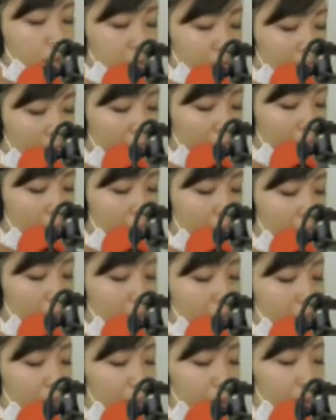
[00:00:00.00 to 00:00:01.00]
せは
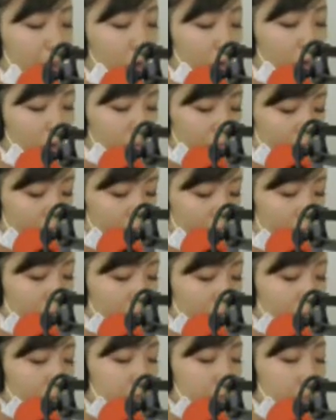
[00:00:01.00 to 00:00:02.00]
羽衣
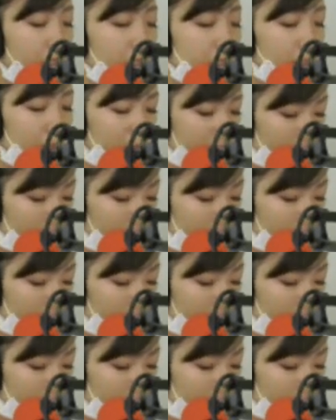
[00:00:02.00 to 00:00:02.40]
パークマネジメ